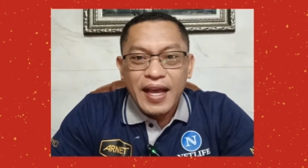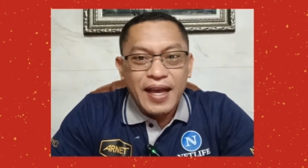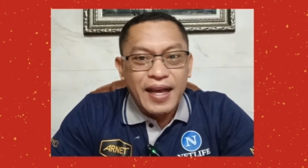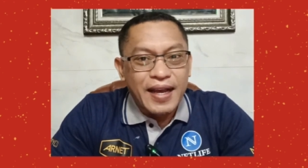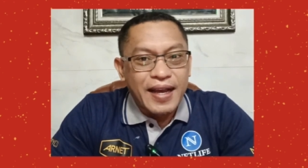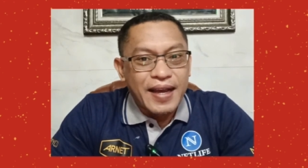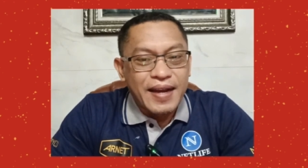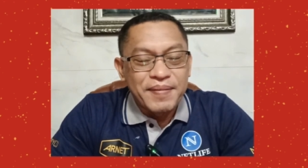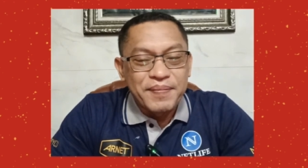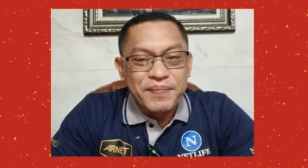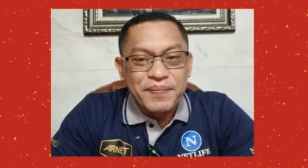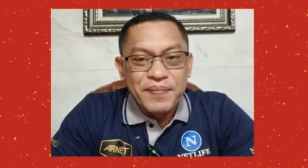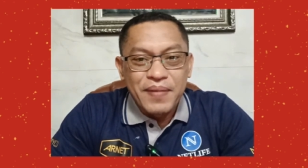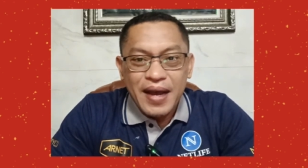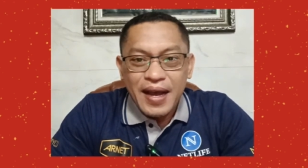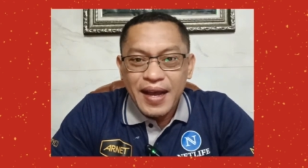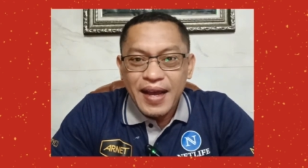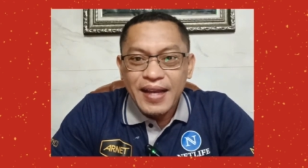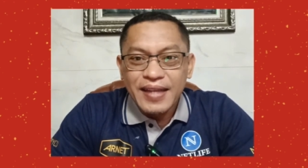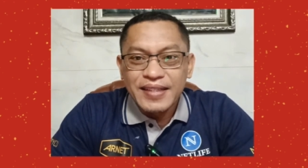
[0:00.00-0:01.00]
Akan
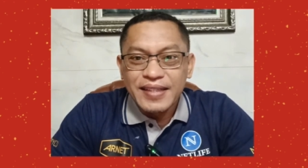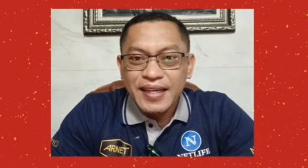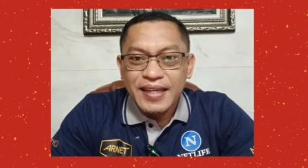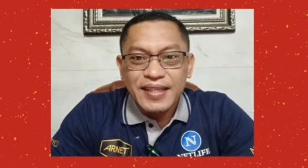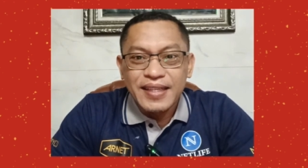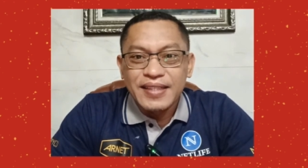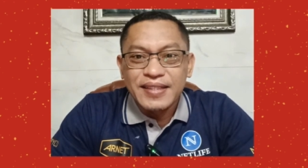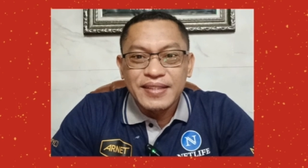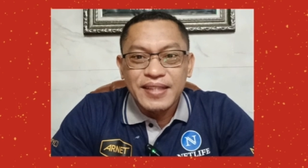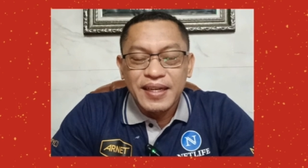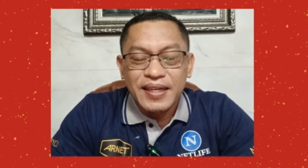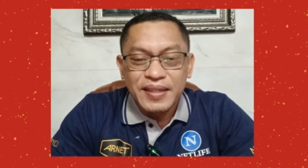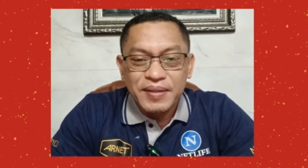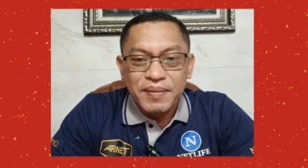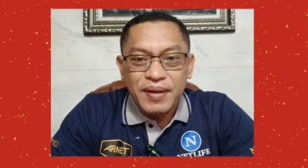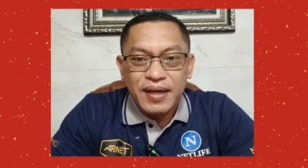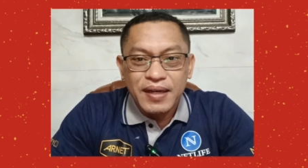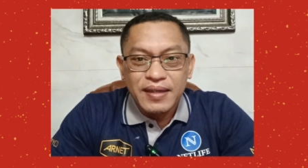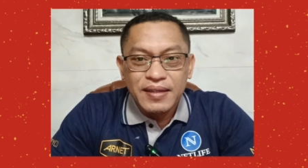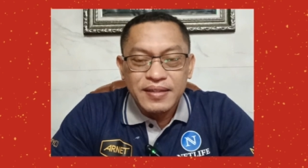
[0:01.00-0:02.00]
banyak yang
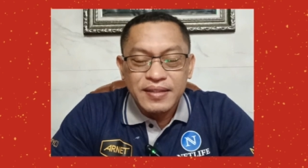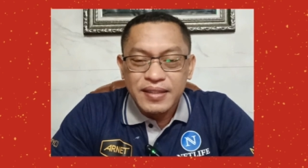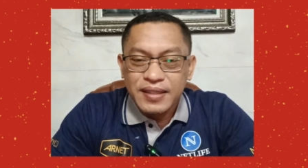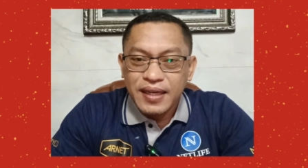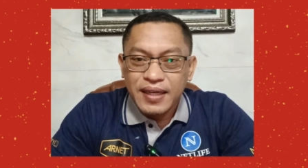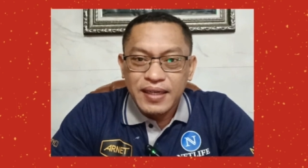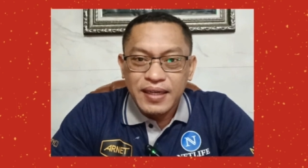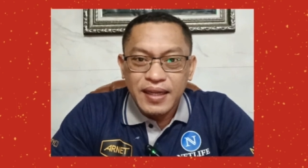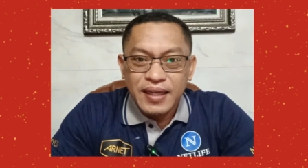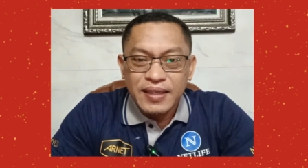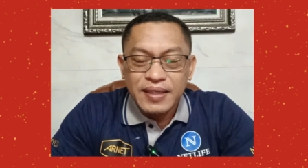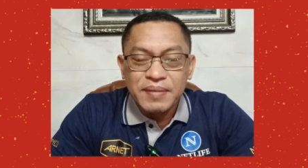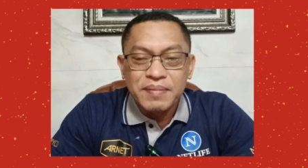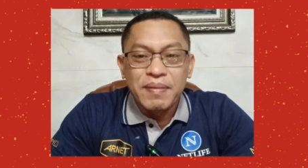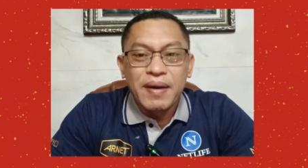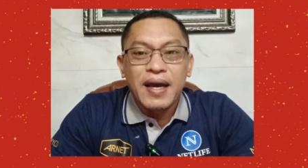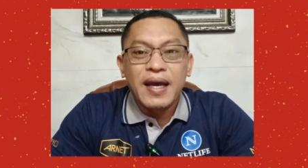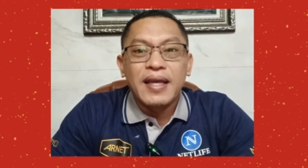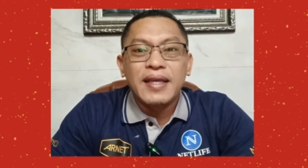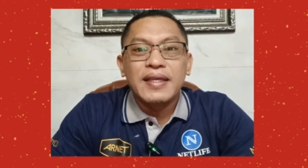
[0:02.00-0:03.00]
terlibat, sekali lagi
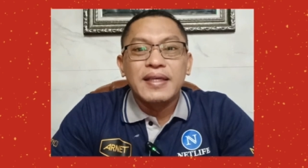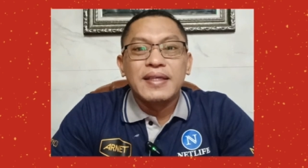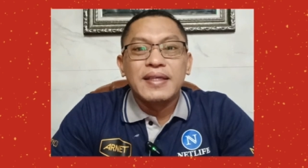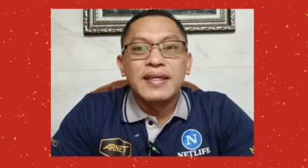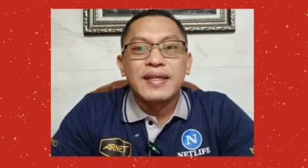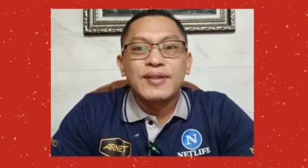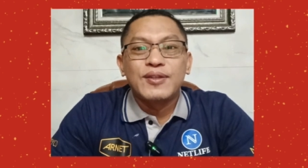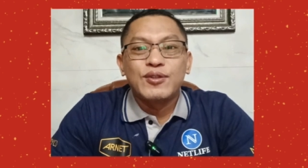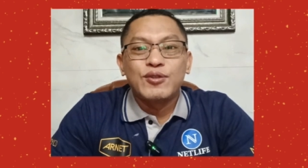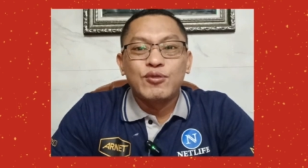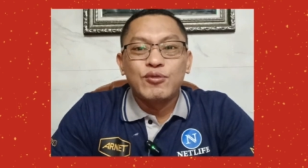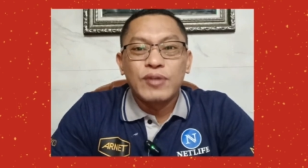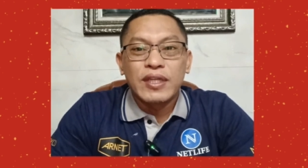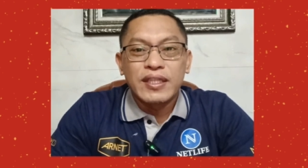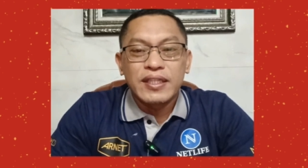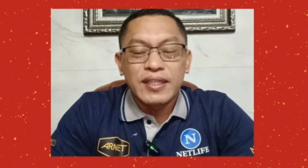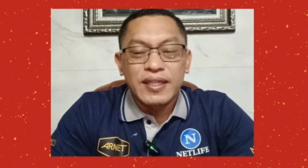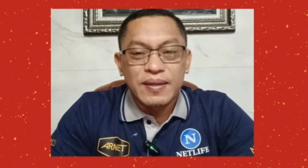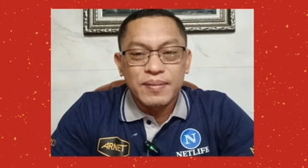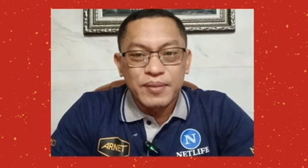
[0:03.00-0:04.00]
baik yang
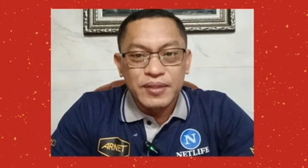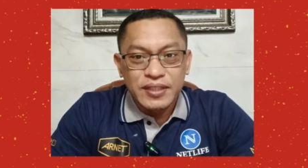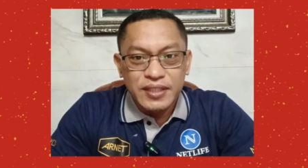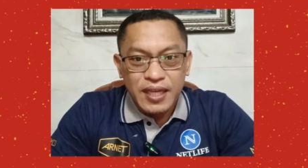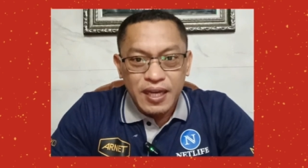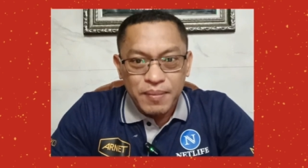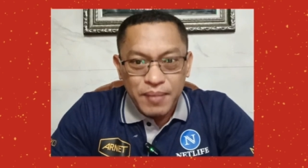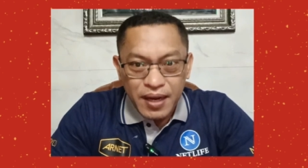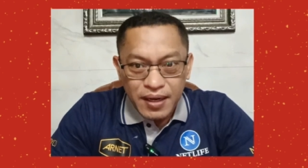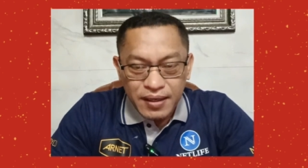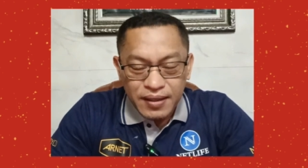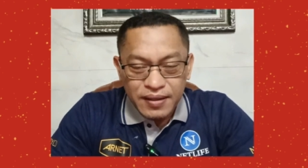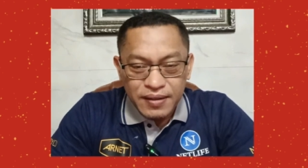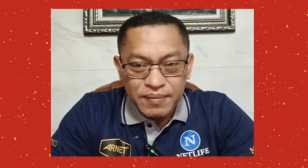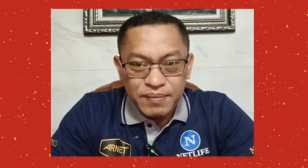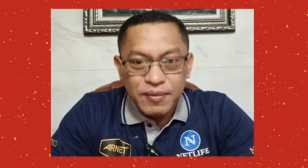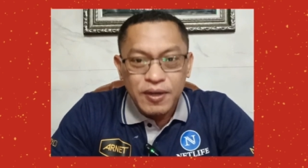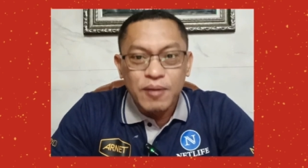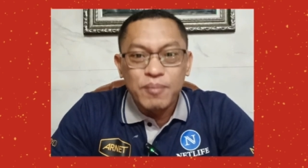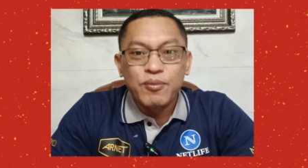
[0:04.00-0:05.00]
sudah tidak menjabat
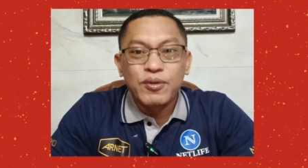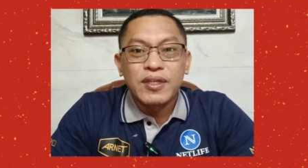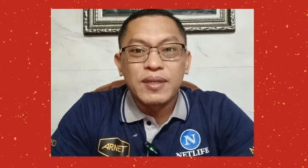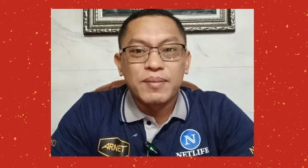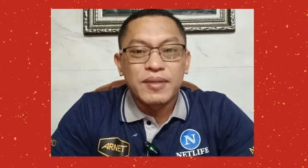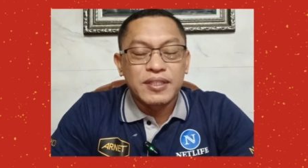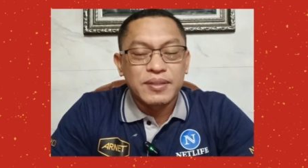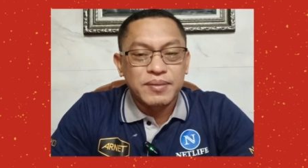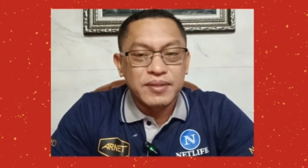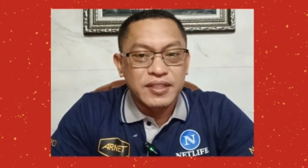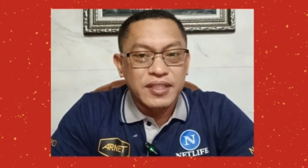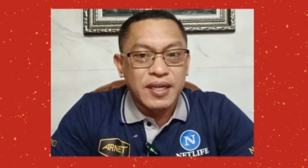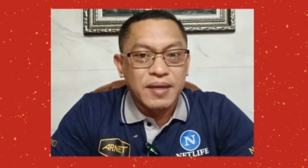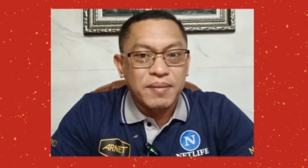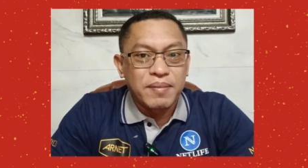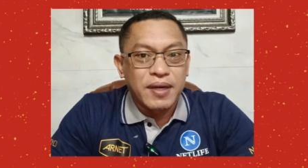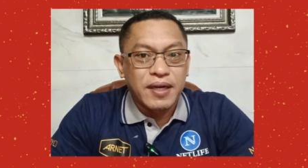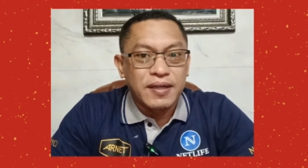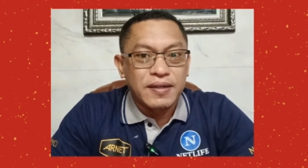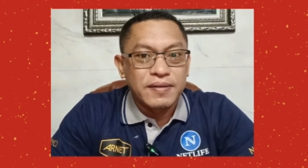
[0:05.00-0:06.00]
maupun yang masih
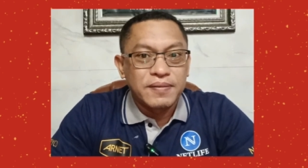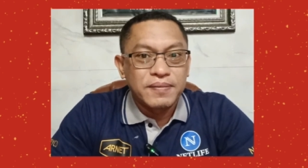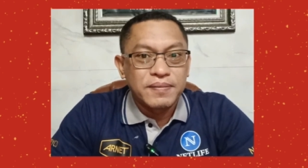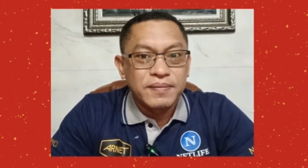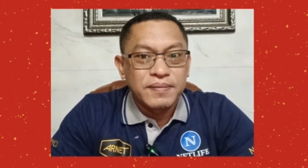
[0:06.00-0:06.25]
menjabat.